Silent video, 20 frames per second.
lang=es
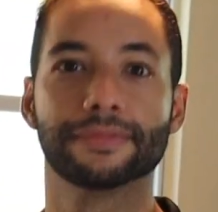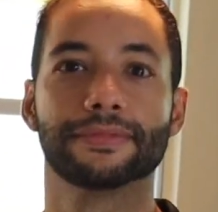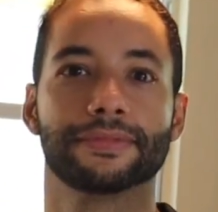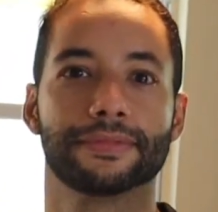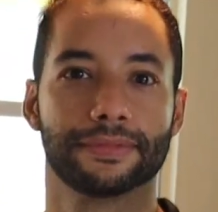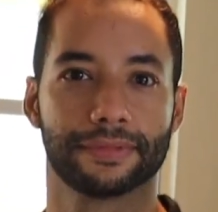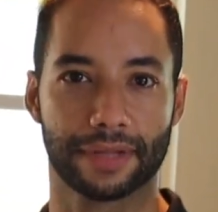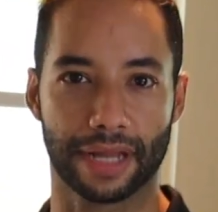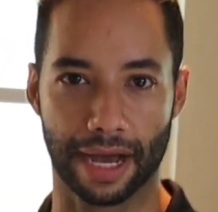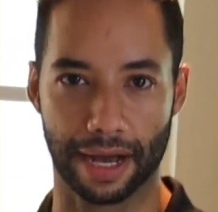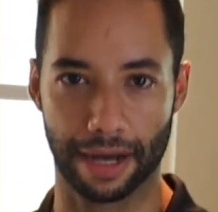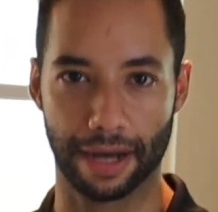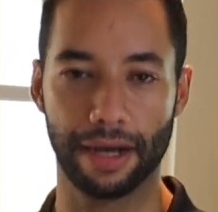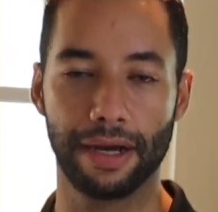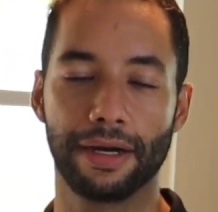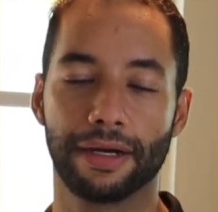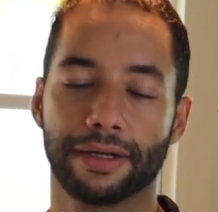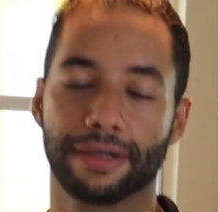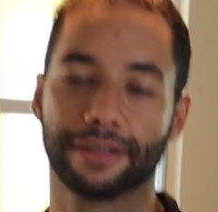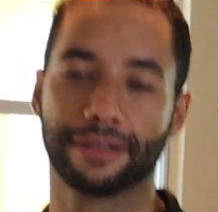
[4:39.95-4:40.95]
de campo,
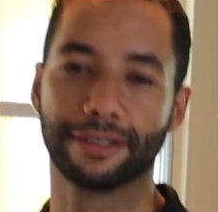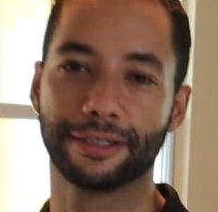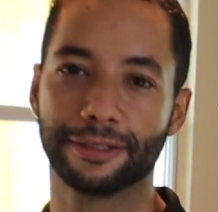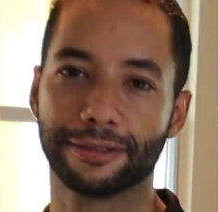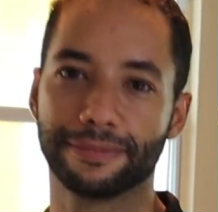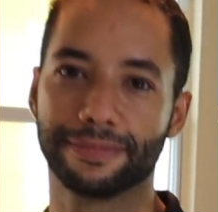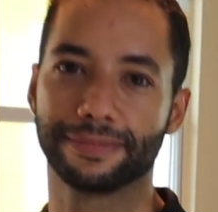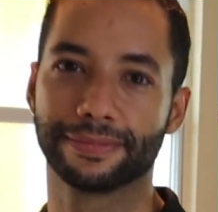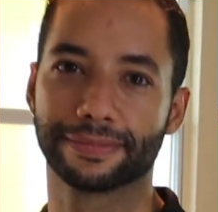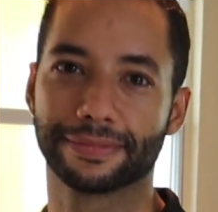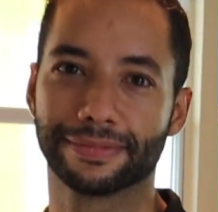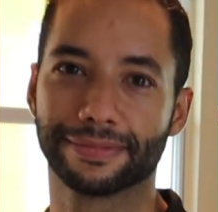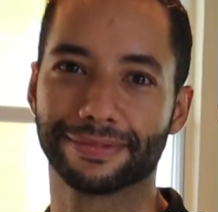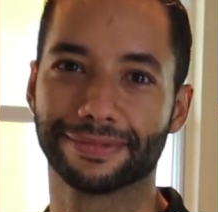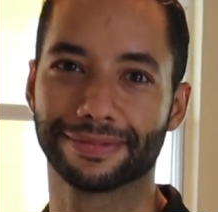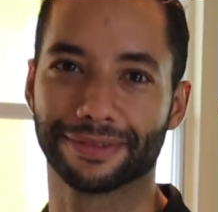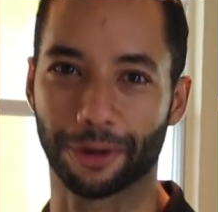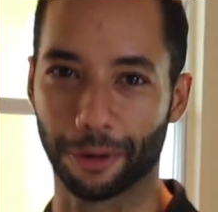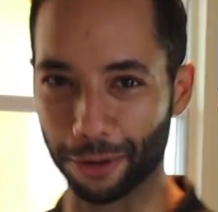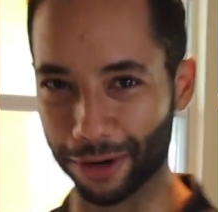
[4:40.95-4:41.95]
ah. sorpréndeme.
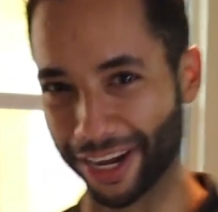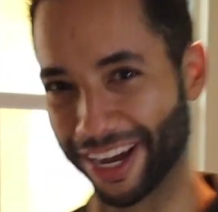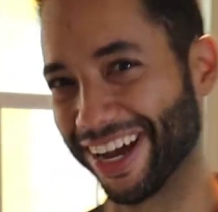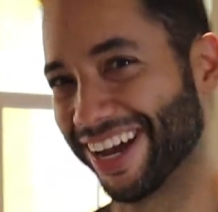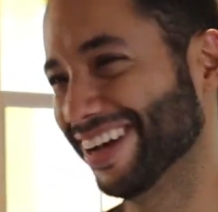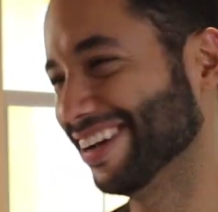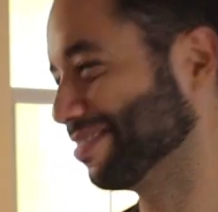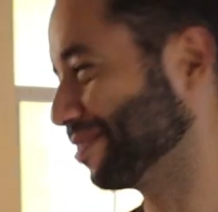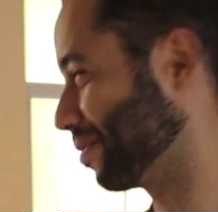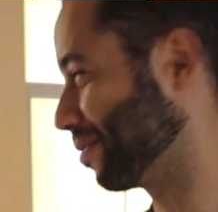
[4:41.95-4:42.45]
Ok,